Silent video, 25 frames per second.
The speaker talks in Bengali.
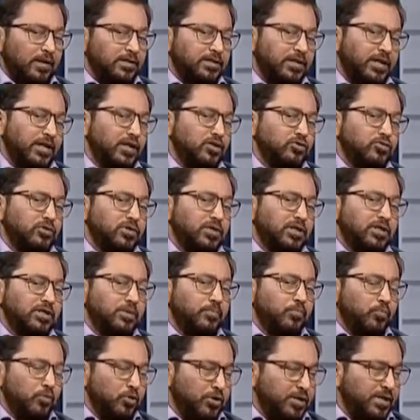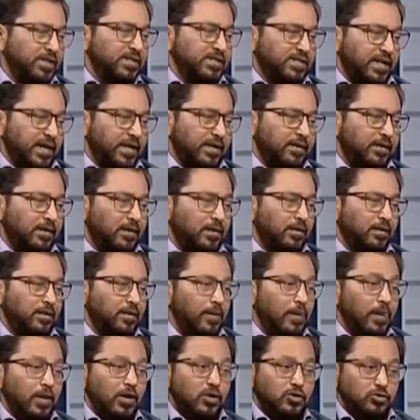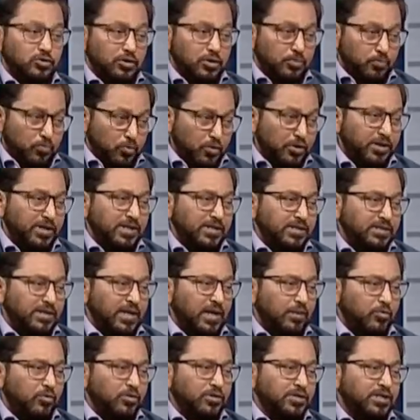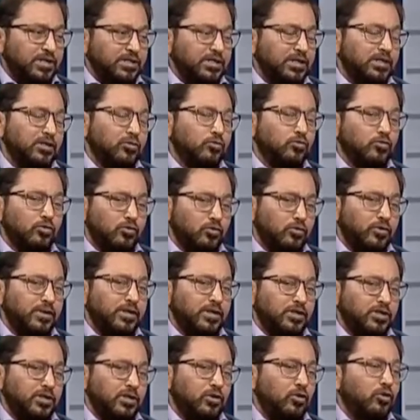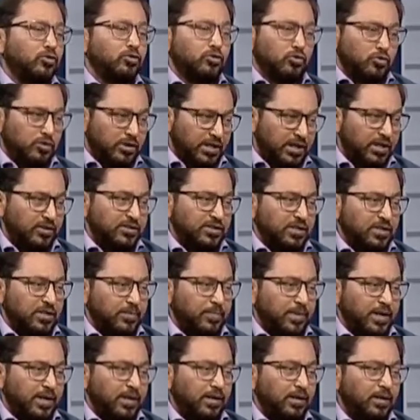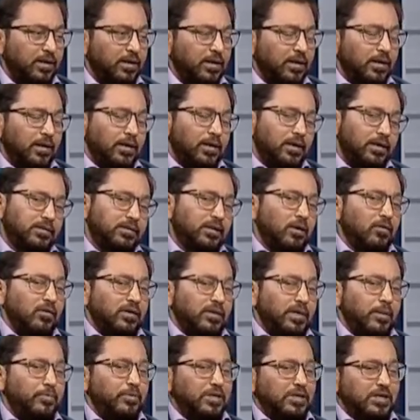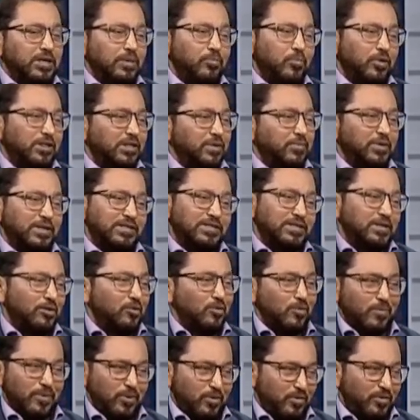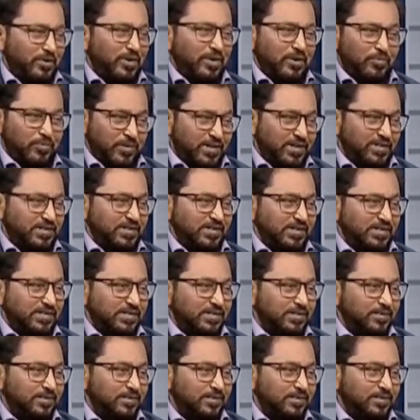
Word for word: সেখানে যদি দেখি প্রোটিন যায় কিনা যদি প্রোটিন যায় এবং সেই সাথে কোনো কোনো ক্ষেত্রে রক্তকণিকা যেতে পারে তাহলে ডেফিনেটলি বলতে পারি যেটা গ্লোমারুলার নেফ্রাইটিস